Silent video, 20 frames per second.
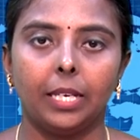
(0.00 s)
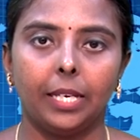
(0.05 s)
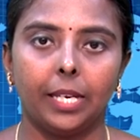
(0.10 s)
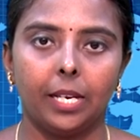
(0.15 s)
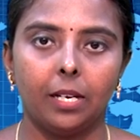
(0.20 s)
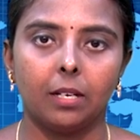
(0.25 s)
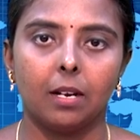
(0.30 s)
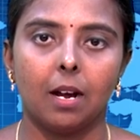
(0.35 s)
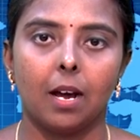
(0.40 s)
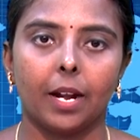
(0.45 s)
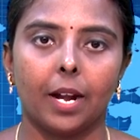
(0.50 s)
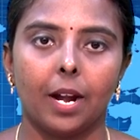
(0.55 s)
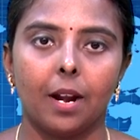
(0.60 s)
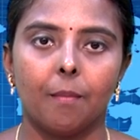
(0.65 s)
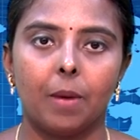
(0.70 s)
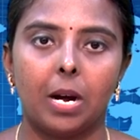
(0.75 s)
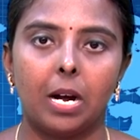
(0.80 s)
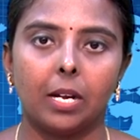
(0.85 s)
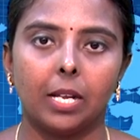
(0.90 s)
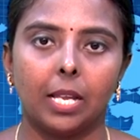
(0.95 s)
தீயின்
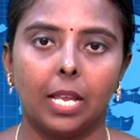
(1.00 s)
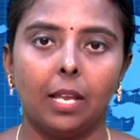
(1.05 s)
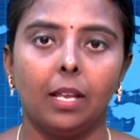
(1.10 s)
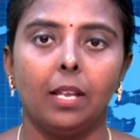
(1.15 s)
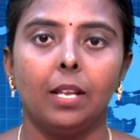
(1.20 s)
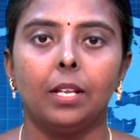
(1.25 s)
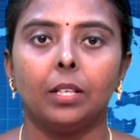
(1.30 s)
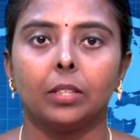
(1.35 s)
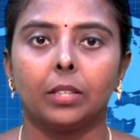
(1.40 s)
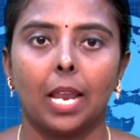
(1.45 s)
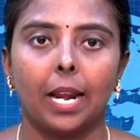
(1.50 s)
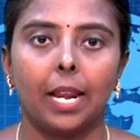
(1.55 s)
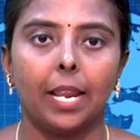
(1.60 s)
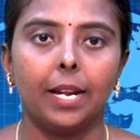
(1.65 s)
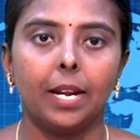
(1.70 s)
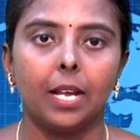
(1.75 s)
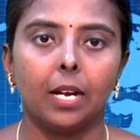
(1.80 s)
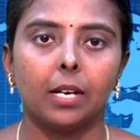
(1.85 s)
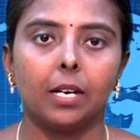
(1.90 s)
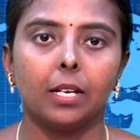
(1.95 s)
காரணமாக
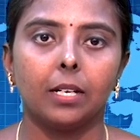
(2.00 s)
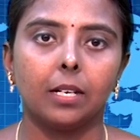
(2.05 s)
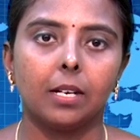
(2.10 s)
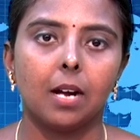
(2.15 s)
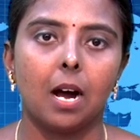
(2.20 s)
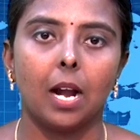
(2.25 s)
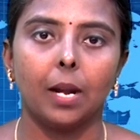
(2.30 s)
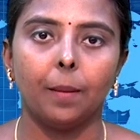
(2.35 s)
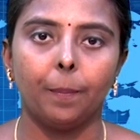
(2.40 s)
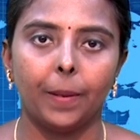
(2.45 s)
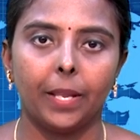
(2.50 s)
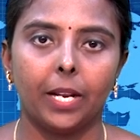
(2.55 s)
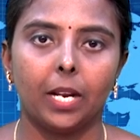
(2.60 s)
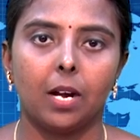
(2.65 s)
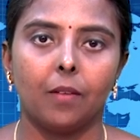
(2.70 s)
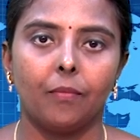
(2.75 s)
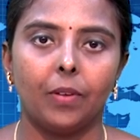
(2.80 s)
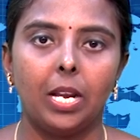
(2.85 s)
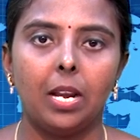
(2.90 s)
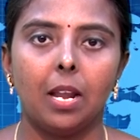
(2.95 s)
தலைநகர்
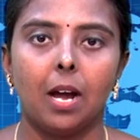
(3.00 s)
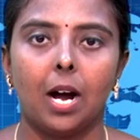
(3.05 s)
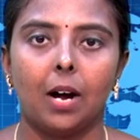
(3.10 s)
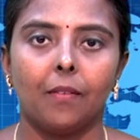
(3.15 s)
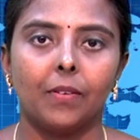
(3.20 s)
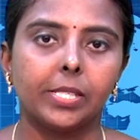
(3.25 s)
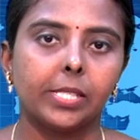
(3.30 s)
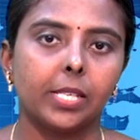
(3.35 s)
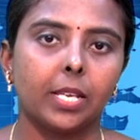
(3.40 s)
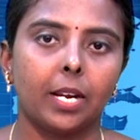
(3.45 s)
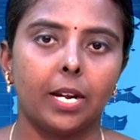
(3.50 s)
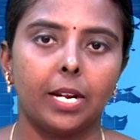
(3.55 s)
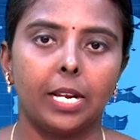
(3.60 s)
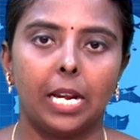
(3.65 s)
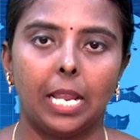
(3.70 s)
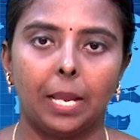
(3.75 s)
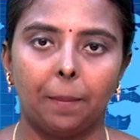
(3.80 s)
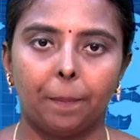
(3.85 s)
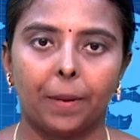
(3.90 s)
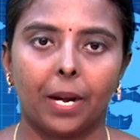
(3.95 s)
கான்பெராவில் அவசர
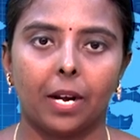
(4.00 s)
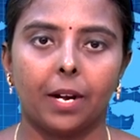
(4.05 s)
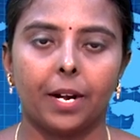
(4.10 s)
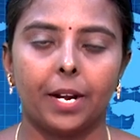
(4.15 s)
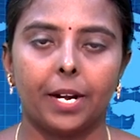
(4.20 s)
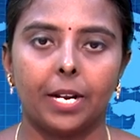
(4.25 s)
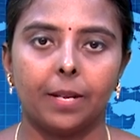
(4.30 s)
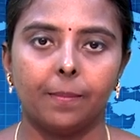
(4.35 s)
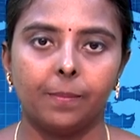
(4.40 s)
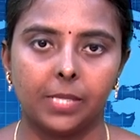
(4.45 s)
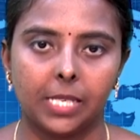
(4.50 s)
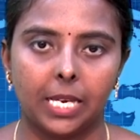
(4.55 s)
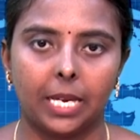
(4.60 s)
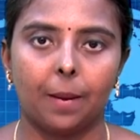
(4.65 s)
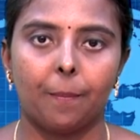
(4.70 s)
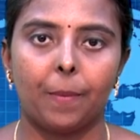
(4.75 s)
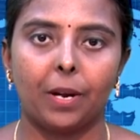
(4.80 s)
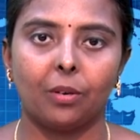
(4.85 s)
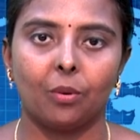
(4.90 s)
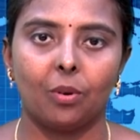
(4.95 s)
நிலை பிரகடனம்
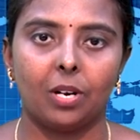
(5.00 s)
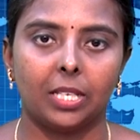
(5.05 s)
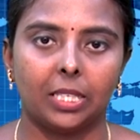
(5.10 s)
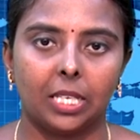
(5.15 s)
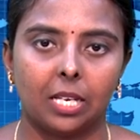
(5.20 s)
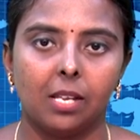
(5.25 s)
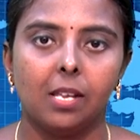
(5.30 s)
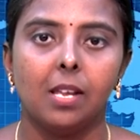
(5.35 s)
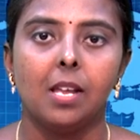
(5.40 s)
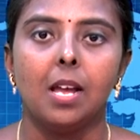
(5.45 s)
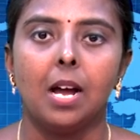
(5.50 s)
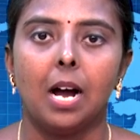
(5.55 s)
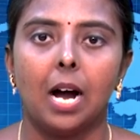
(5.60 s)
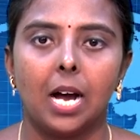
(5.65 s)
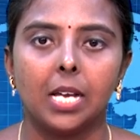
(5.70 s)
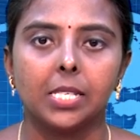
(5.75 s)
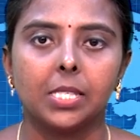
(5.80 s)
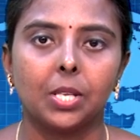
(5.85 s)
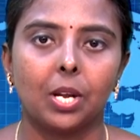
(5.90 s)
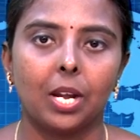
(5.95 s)
செய்யப்பட்டுள்ளது
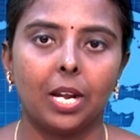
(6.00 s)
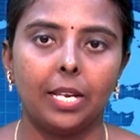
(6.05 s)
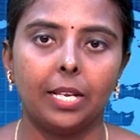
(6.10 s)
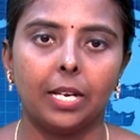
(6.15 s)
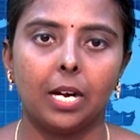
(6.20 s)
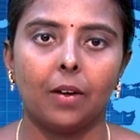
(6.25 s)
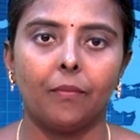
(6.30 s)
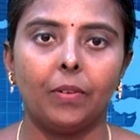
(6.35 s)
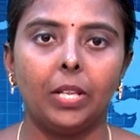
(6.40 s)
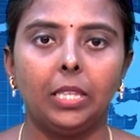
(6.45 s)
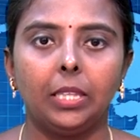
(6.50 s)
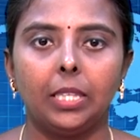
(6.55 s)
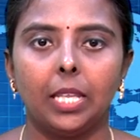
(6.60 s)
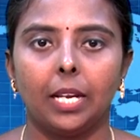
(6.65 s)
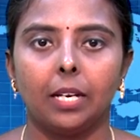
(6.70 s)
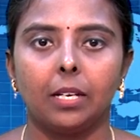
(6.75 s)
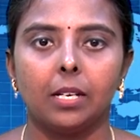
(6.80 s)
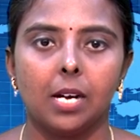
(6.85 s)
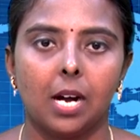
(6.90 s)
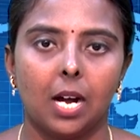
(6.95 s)
ஆஸ்திரேலியாவில்
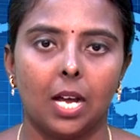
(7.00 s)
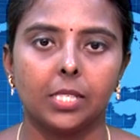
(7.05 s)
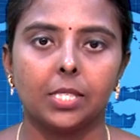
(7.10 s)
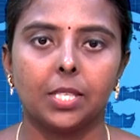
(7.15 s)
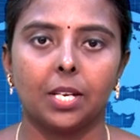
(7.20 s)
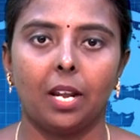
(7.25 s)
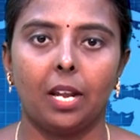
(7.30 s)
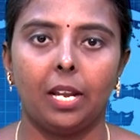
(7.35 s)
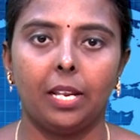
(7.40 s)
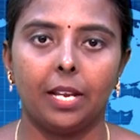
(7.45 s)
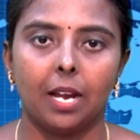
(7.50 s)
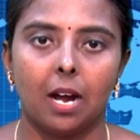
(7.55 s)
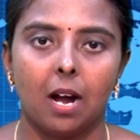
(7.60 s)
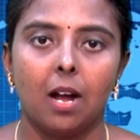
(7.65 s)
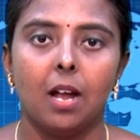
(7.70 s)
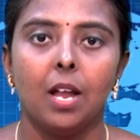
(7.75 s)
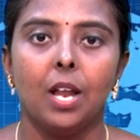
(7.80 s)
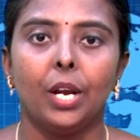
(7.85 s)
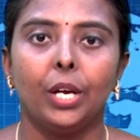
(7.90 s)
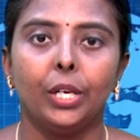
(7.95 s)
தெற்கு ஆஸ்திரேலியா
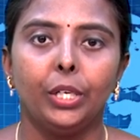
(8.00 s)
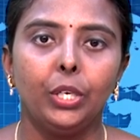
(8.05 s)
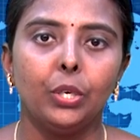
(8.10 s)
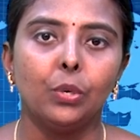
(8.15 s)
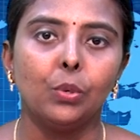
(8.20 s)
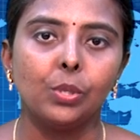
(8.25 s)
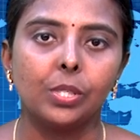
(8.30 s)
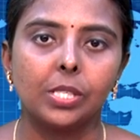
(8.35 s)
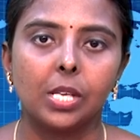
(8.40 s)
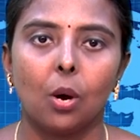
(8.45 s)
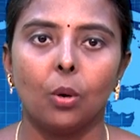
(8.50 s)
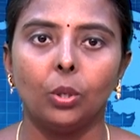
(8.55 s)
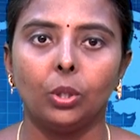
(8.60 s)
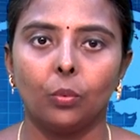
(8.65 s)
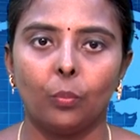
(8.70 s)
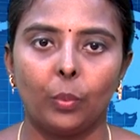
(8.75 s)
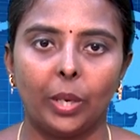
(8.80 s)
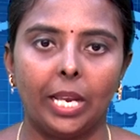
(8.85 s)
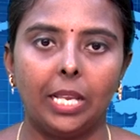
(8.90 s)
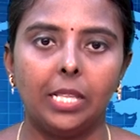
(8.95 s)
நியூ
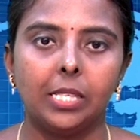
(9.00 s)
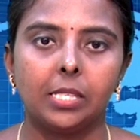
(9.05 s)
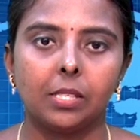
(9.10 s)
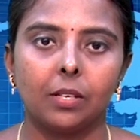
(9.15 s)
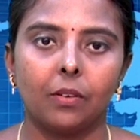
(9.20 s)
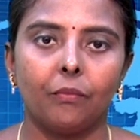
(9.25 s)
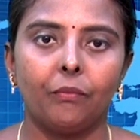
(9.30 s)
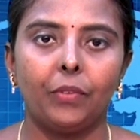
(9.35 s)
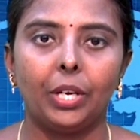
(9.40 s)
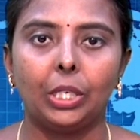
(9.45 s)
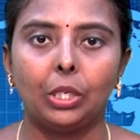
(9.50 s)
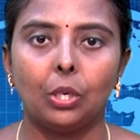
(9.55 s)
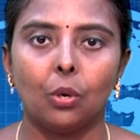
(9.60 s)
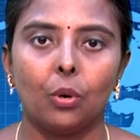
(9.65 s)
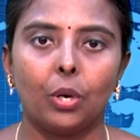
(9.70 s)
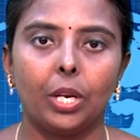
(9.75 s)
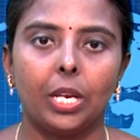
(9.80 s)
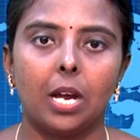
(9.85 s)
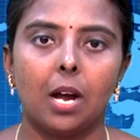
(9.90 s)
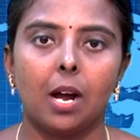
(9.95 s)
சவுத் வேல்ஸ்
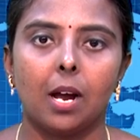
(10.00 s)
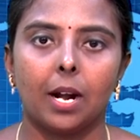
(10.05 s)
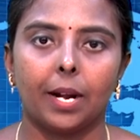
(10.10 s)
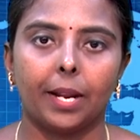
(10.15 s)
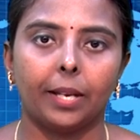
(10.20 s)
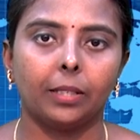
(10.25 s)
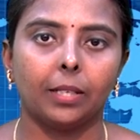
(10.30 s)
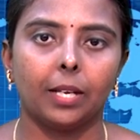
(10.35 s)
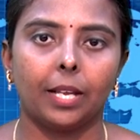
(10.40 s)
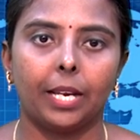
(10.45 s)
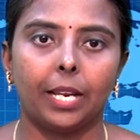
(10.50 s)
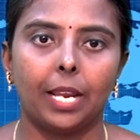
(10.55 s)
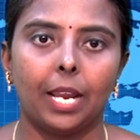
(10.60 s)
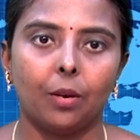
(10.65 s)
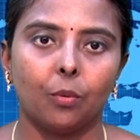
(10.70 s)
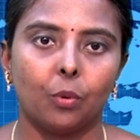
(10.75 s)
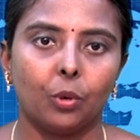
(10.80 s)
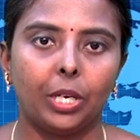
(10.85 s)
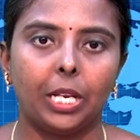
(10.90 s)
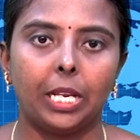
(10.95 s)
விக்டோரியா கடற்கரையை
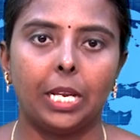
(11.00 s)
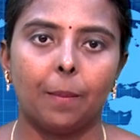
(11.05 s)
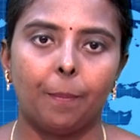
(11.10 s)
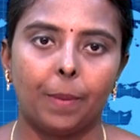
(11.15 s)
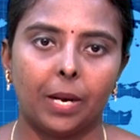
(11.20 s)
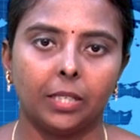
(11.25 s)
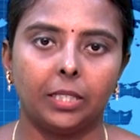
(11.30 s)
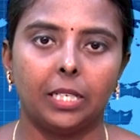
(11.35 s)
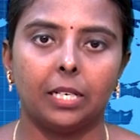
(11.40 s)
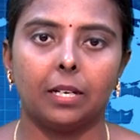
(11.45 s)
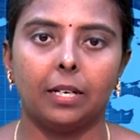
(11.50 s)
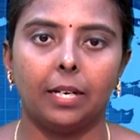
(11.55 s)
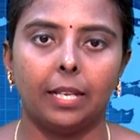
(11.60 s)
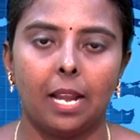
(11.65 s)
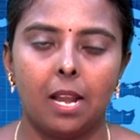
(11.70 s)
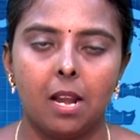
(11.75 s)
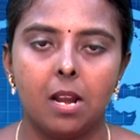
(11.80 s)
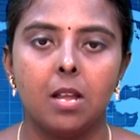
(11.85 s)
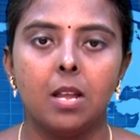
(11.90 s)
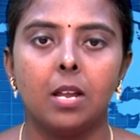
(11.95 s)
ஒட்டிய
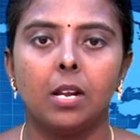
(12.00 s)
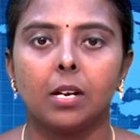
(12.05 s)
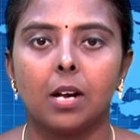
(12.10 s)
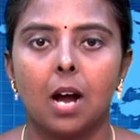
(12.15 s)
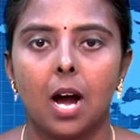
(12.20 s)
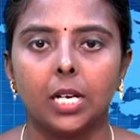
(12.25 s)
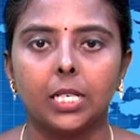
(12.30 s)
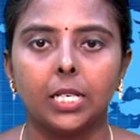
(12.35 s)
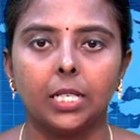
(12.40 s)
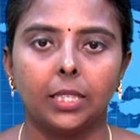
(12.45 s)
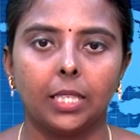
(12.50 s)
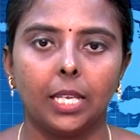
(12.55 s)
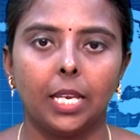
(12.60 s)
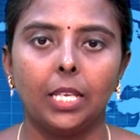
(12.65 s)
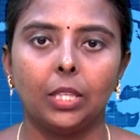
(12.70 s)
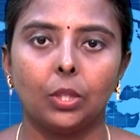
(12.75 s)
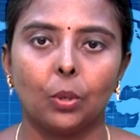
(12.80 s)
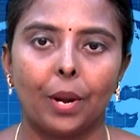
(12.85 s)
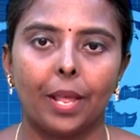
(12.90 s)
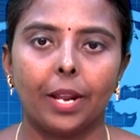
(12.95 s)
பகுதிகளில் காட்டு தீ
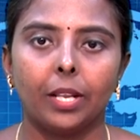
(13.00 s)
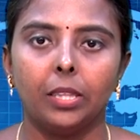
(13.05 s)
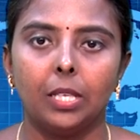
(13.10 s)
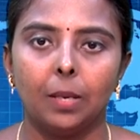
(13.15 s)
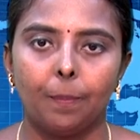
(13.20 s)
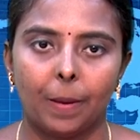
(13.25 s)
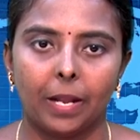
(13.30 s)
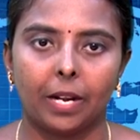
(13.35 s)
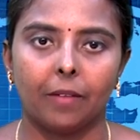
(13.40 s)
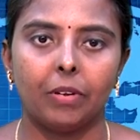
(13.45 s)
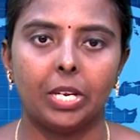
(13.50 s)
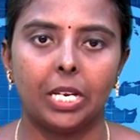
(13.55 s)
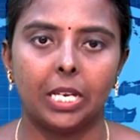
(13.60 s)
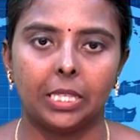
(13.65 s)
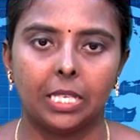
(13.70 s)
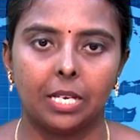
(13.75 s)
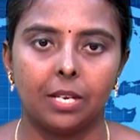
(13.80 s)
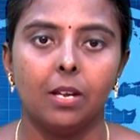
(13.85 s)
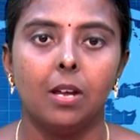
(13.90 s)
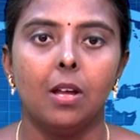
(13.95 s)
தொடர்ந்து
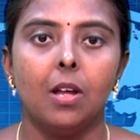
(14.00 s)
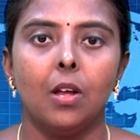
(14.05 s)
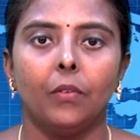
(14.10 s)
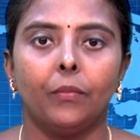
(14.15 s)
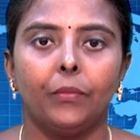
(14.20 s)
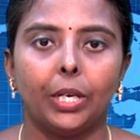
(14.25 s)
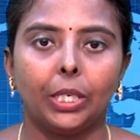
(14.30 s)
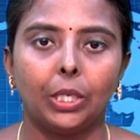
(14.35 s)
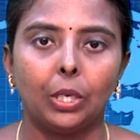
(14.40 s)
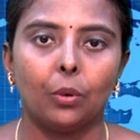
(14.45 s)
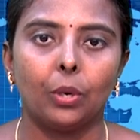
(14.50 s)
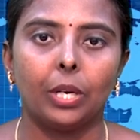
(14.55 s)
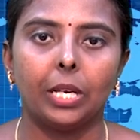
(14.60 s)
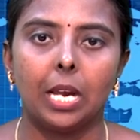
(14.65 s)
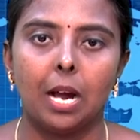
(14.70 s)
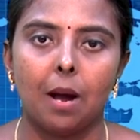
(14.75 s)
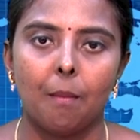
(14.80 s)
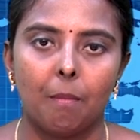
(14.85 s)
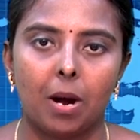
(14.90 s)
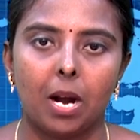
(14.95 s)
பரவியது
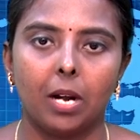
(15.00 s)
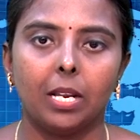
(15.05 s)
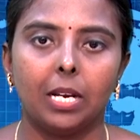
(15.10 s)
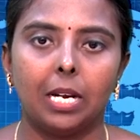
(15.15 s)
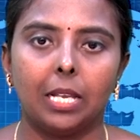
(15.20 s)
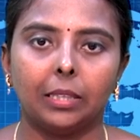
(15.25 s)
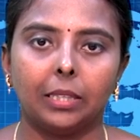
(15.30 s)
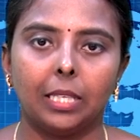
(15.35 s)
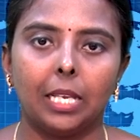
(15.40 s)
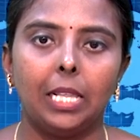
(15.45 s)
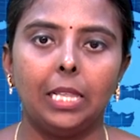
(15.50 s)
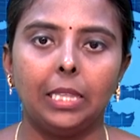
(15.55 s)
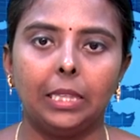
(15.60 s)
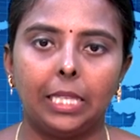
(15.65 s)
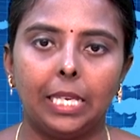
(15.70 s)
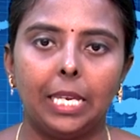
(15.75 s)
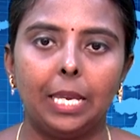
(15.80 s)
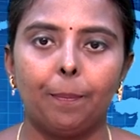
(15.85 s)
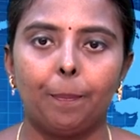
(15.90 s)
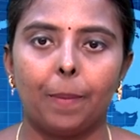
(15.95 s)
விக்டோரியா மாநிலத்தில்
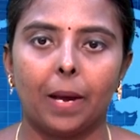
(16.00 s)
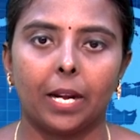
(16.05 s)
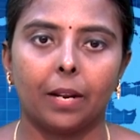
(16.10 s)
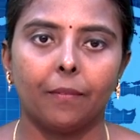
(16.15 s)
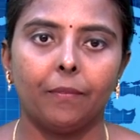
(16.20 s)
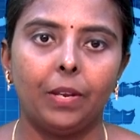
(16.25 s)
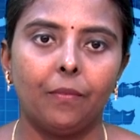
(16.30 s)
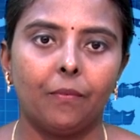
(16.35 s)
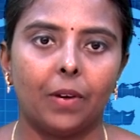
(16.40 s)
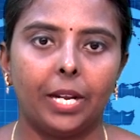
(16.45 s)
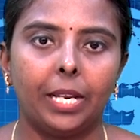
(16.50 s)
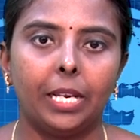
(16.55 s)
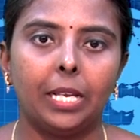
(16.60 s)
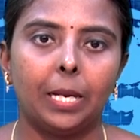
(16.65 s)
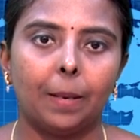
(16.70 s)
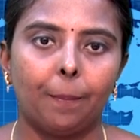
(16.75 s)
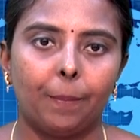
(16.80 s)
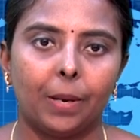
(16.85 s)
தீ பரவி வருகிற